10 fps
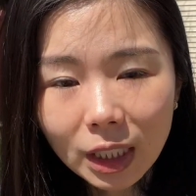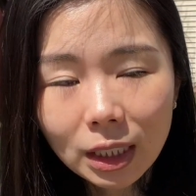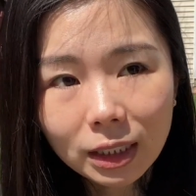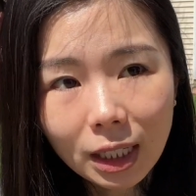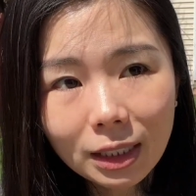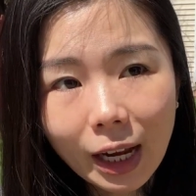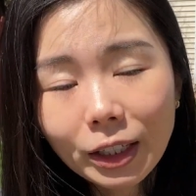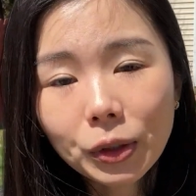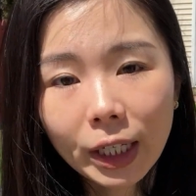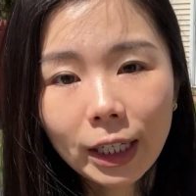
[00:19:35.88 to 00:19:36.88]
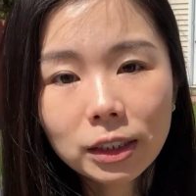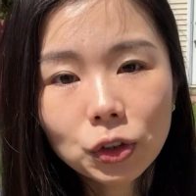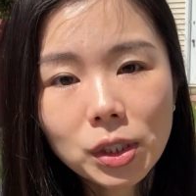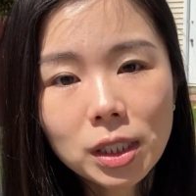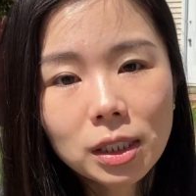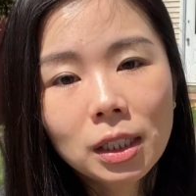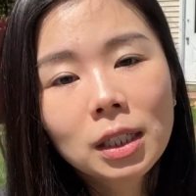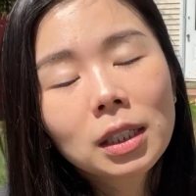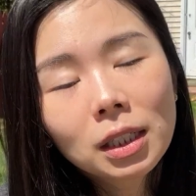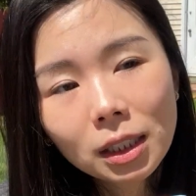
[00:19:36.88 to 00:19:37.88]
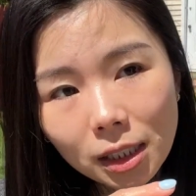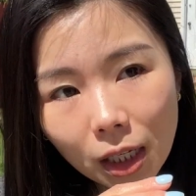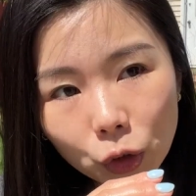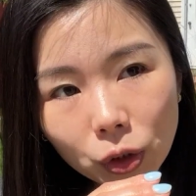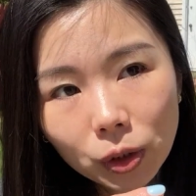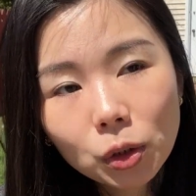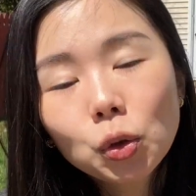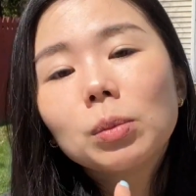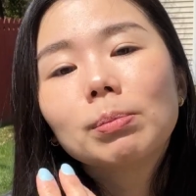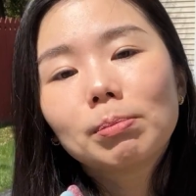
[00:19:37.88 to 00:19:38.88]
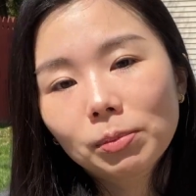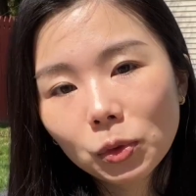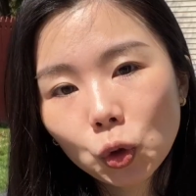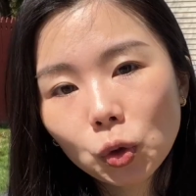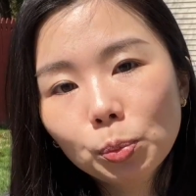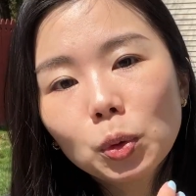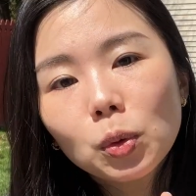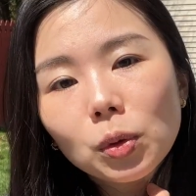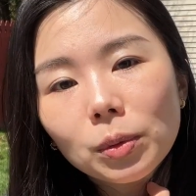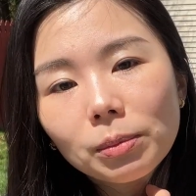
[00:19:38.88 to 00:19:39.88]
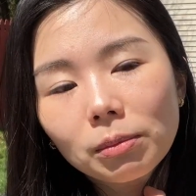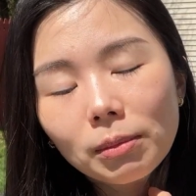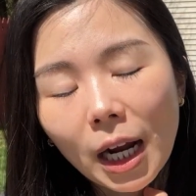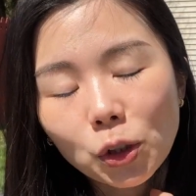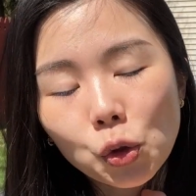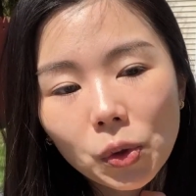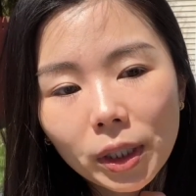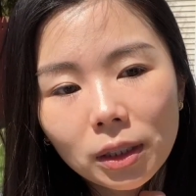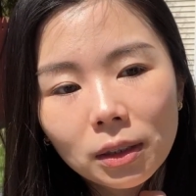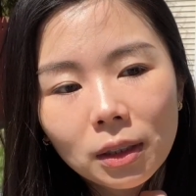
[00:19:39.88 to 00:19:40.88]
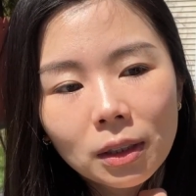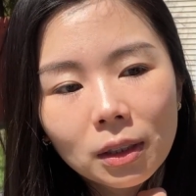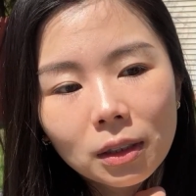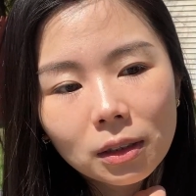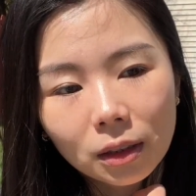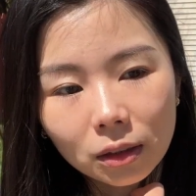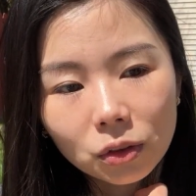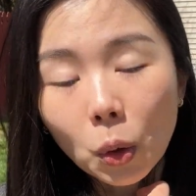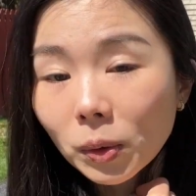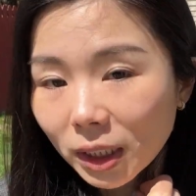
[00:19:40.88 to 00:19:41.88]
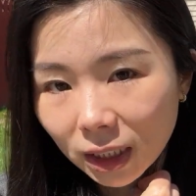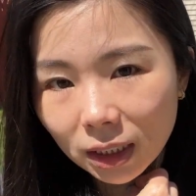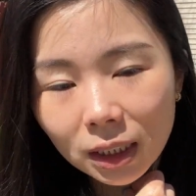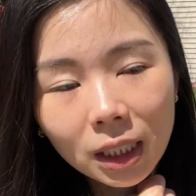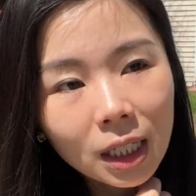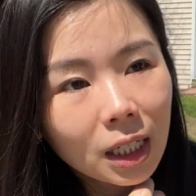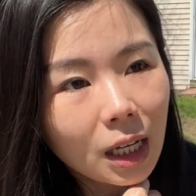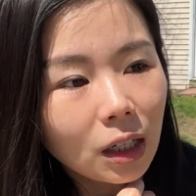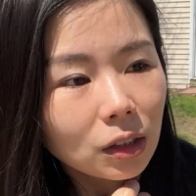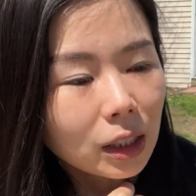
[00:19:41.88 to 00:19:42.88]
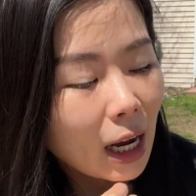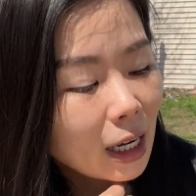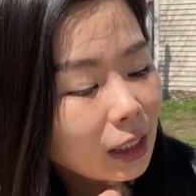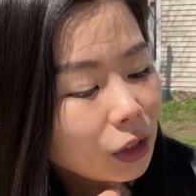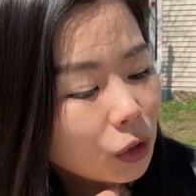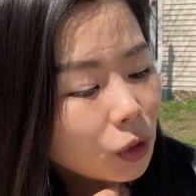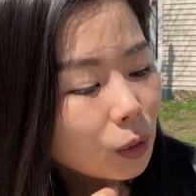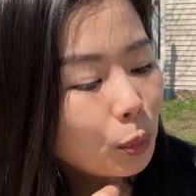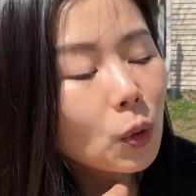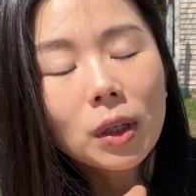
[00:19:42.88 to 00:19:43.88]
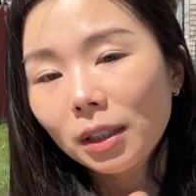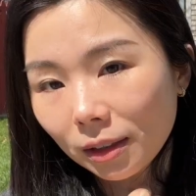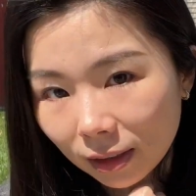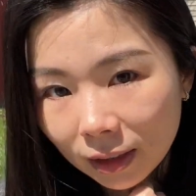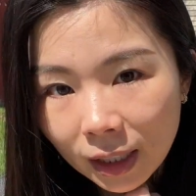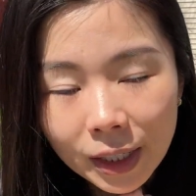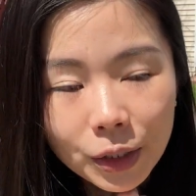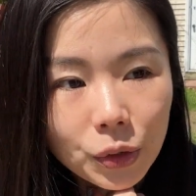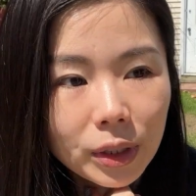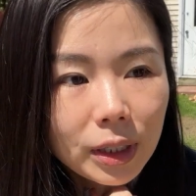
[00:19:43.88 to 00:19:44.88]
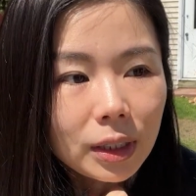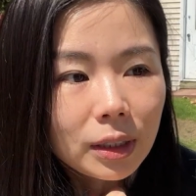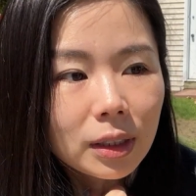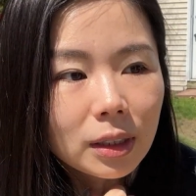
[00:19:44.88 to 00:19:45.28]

像 Lidocaine， 就是你知道就是局部麻醉的东西，然后它也有薄荷，所以